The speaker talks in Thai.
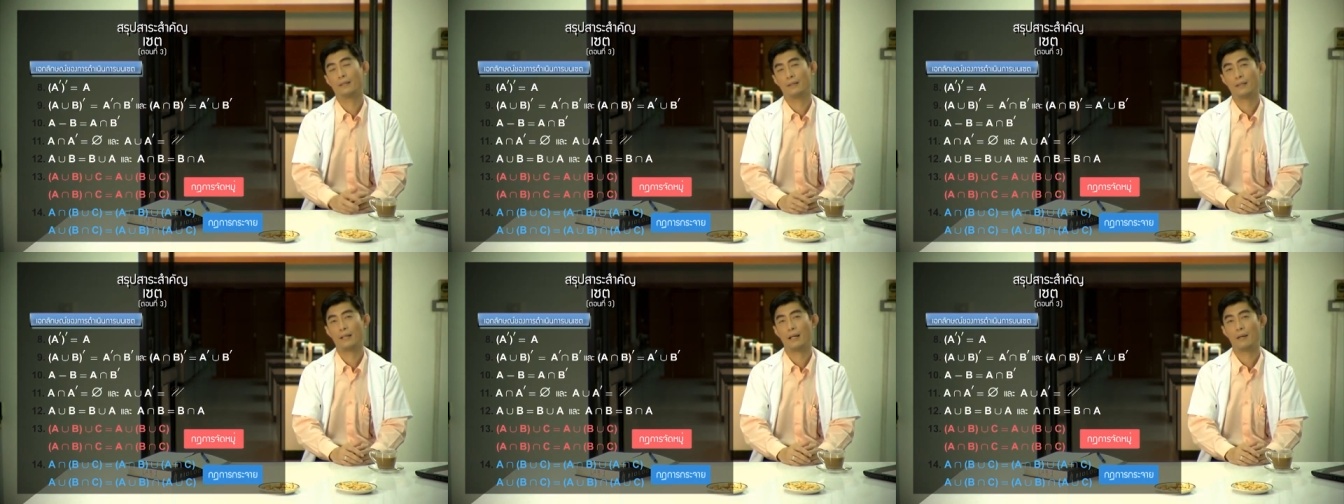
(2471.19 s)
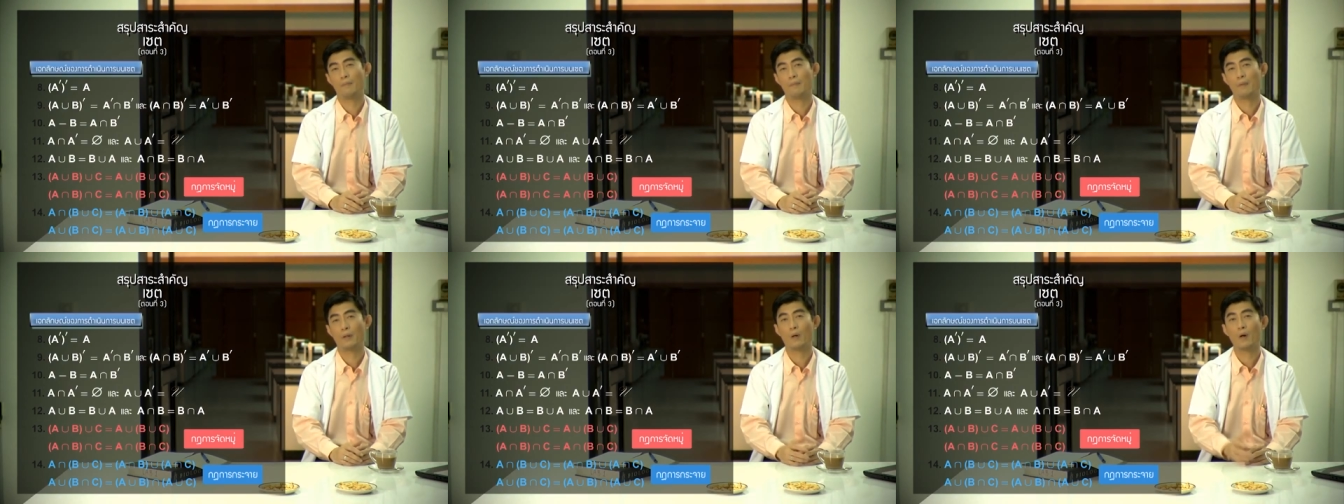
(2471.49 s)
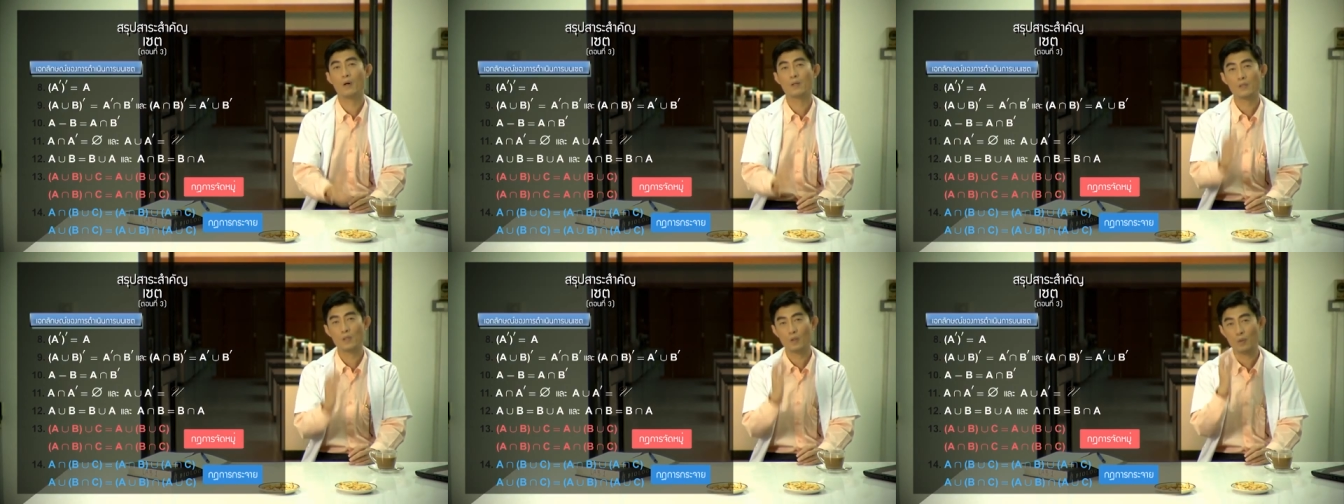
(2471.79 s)
นะครับเป็น
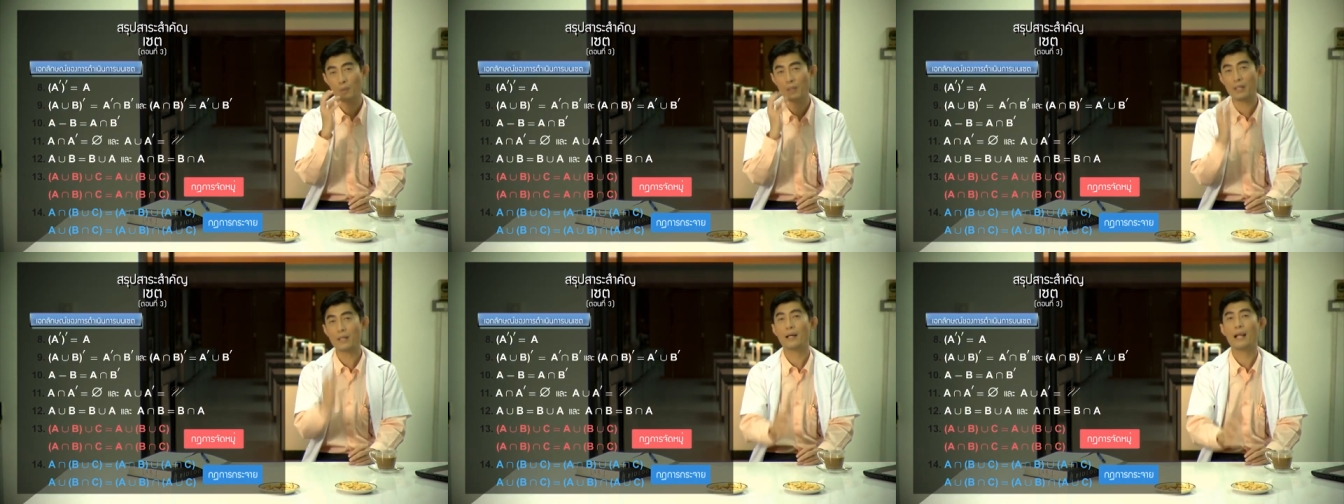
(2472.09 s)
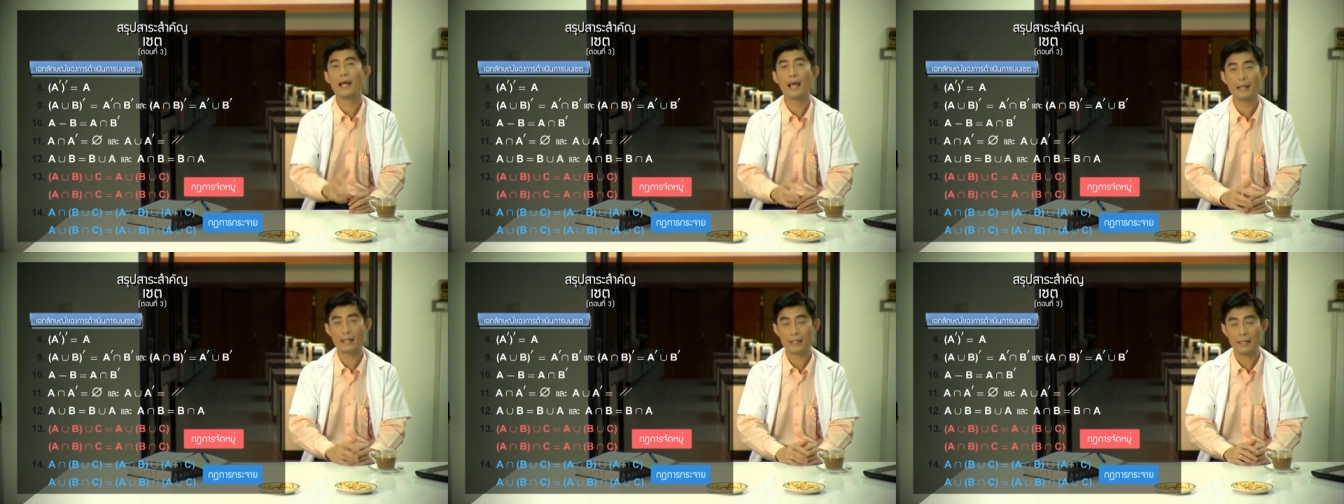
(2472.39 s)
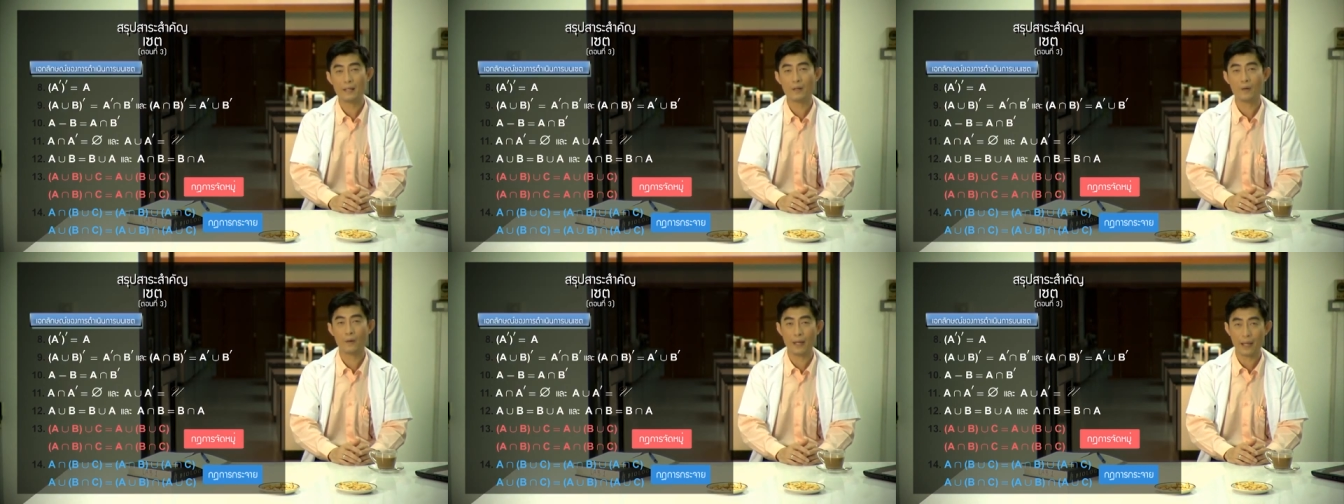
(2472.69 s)
ข้อสรุปเรื่องแรกใน
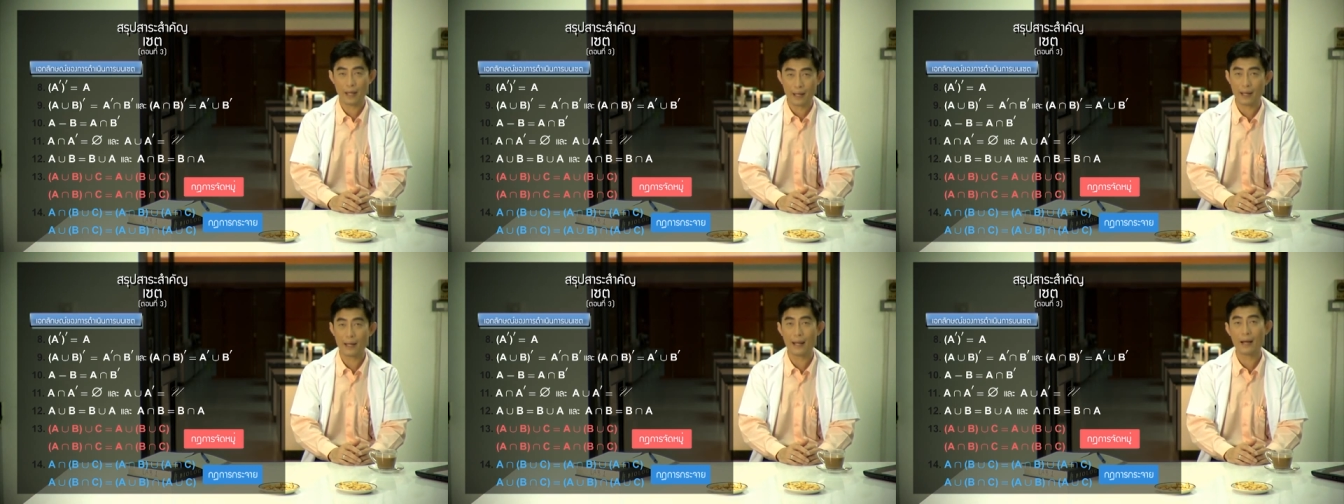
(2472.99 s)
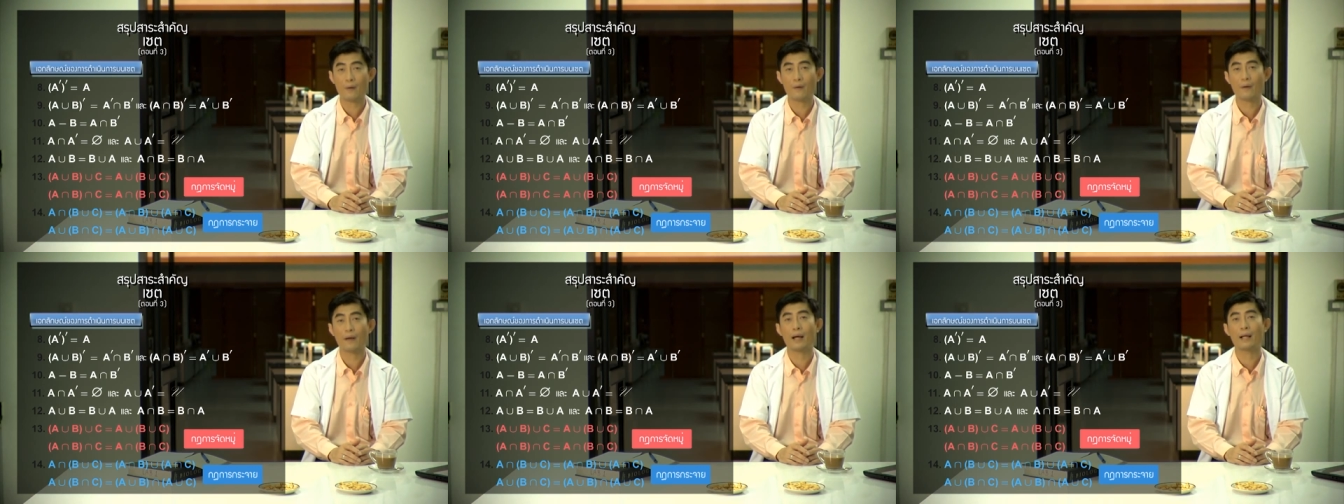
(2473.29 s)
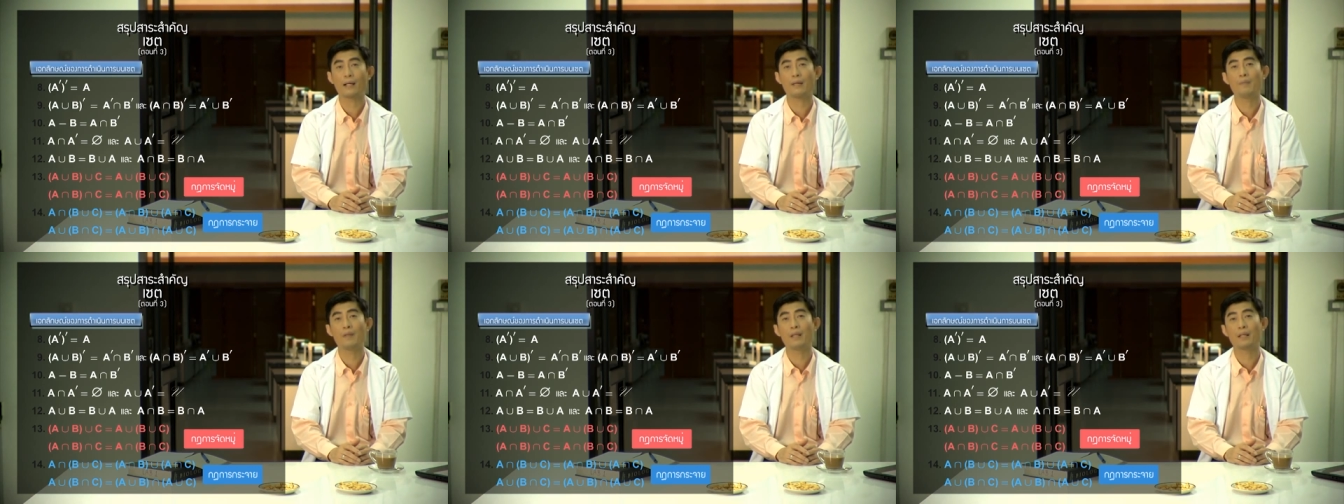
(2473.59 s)
เรื่องของเอกลักษณ์ของ
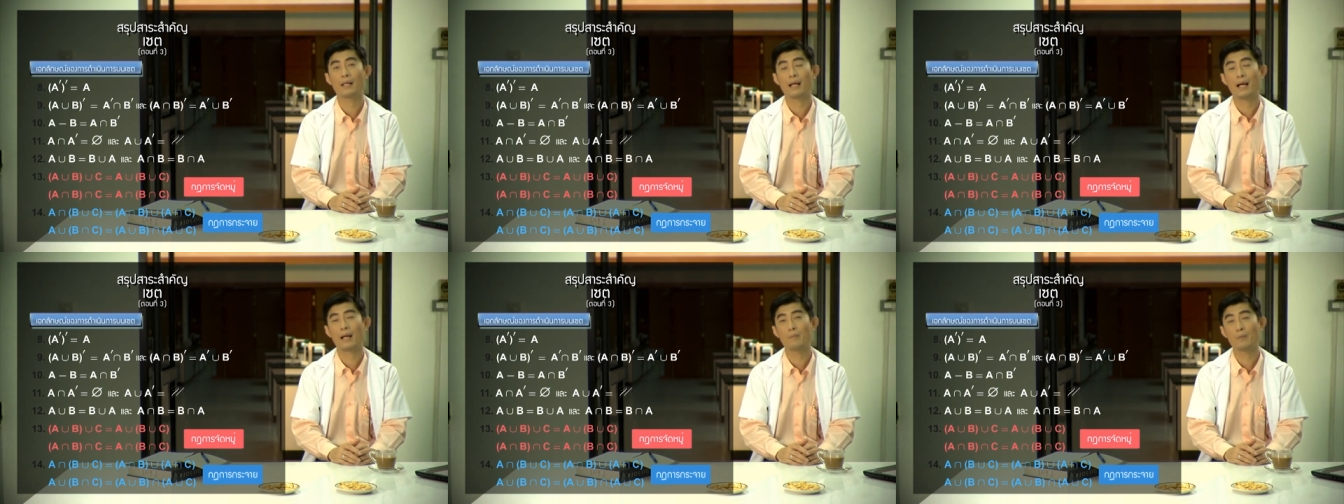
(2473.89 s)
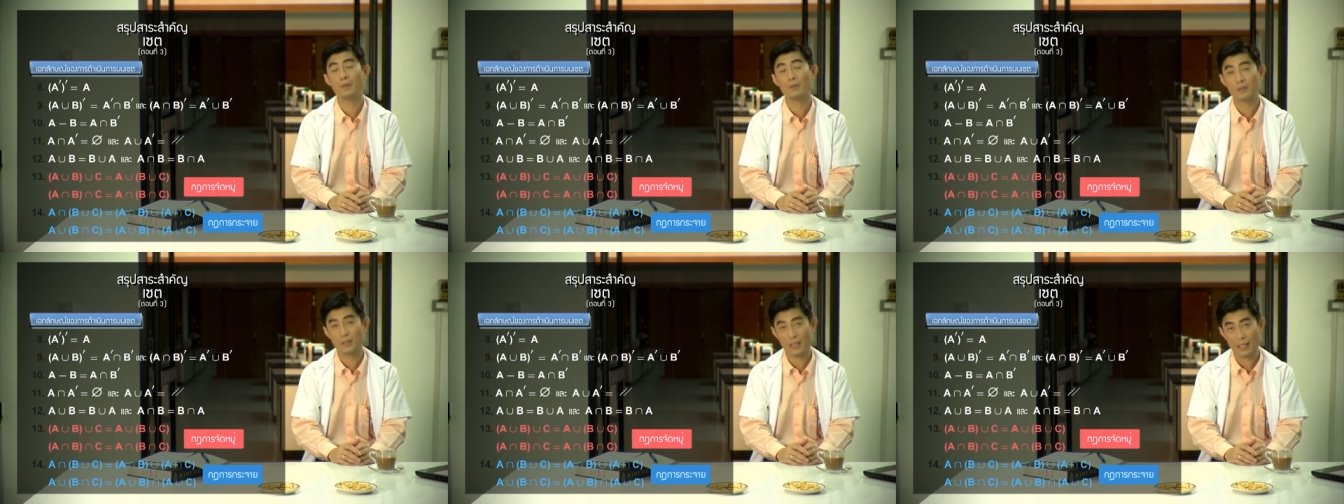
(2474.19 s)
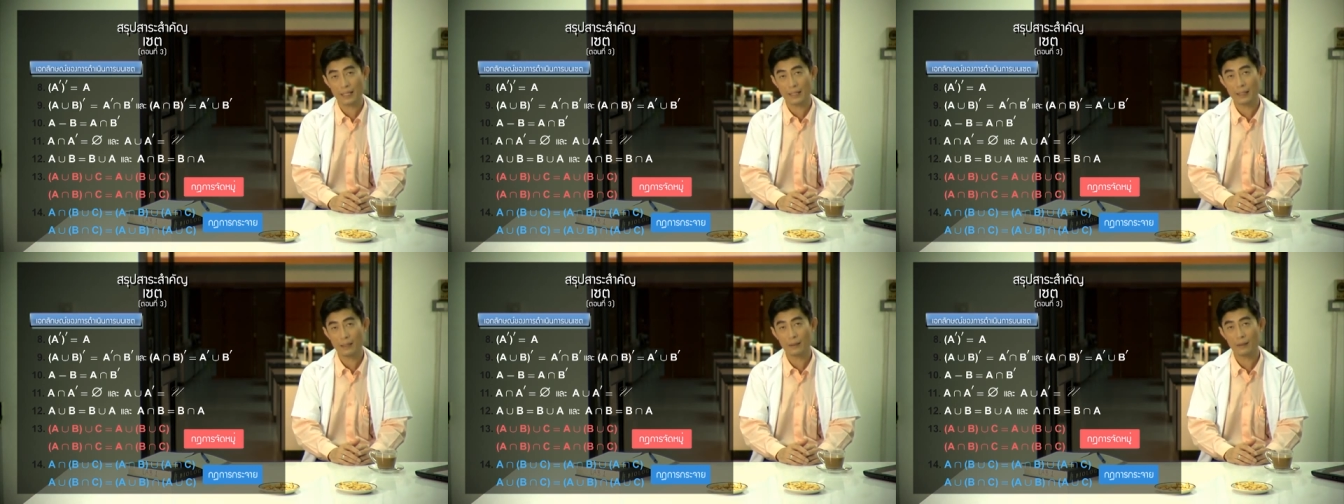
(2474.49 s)
การดำเนินการบนเซ
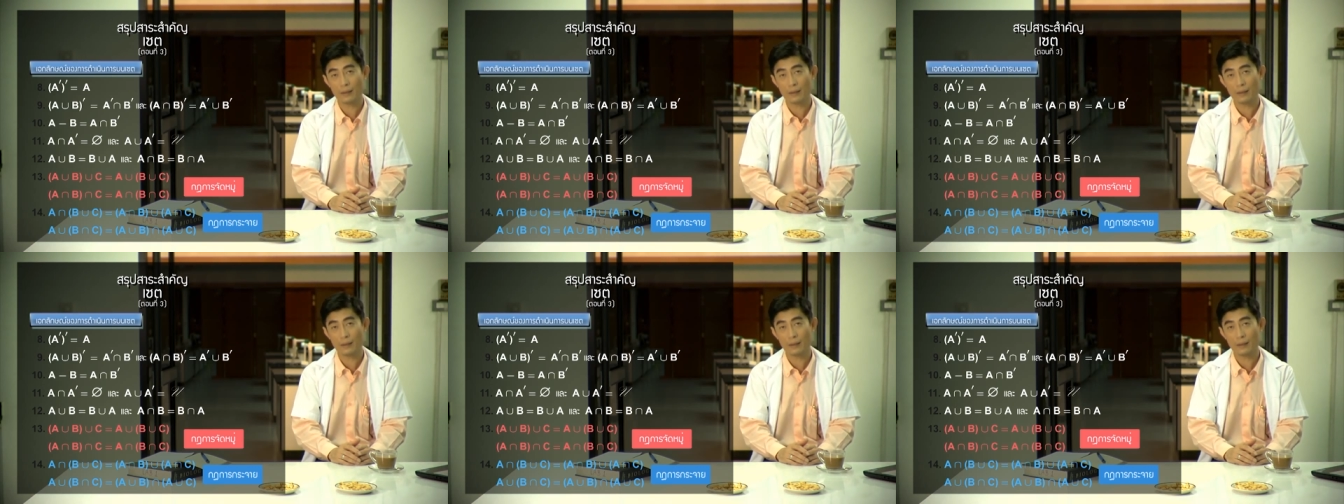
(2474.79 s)
ต